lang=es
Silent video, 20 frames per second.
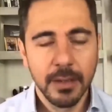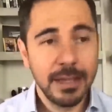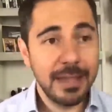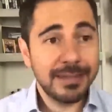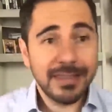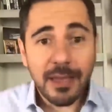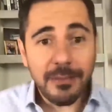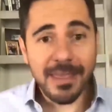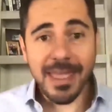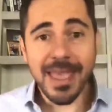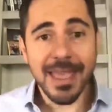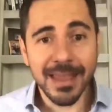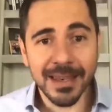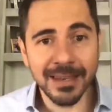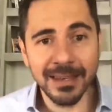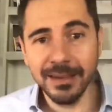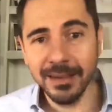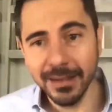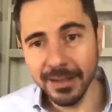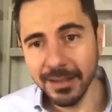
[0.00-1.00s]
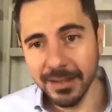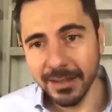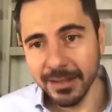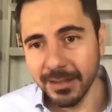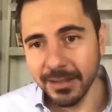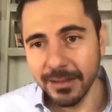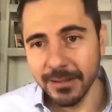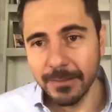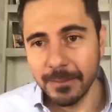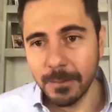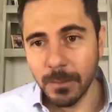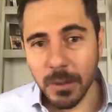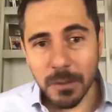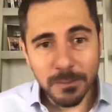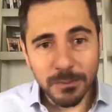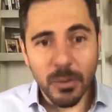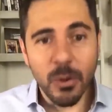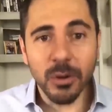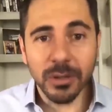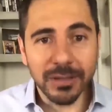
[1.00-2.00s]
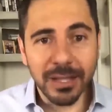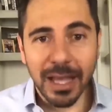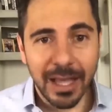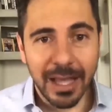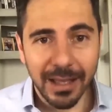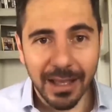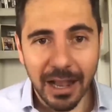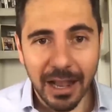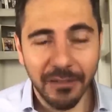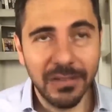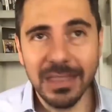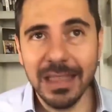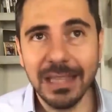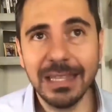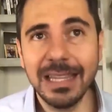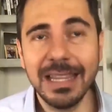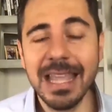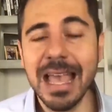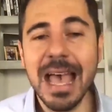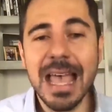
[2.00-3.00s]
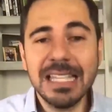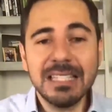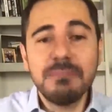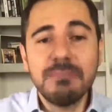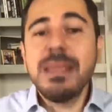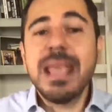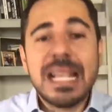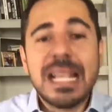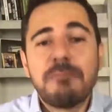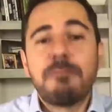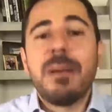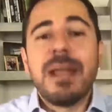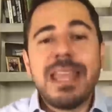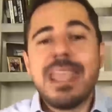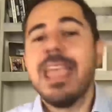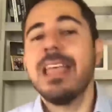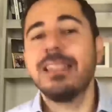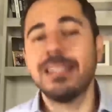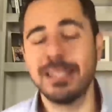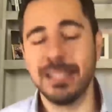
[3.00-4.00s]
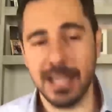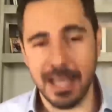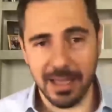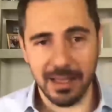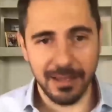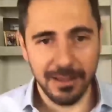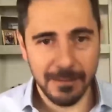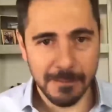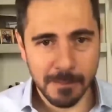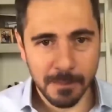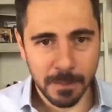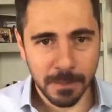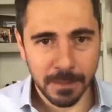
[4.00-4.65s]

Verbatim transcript: Y está bien, no importa, al final del día es mi experiencia.